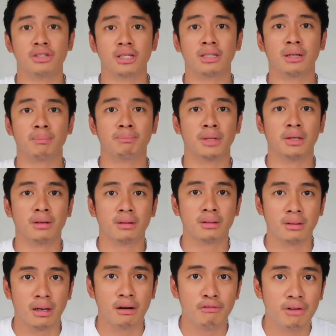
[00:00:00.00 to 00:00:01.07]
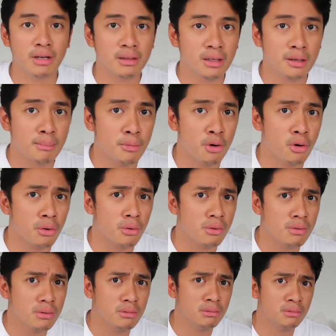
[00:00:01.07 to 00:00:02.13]
sa trip na yun. Ang flat ng buko.
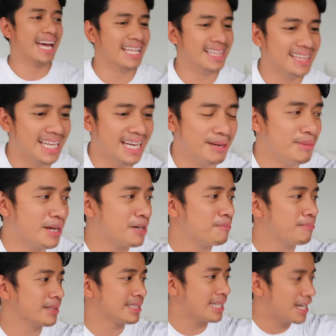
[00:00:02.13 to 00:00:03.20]
And then meron pa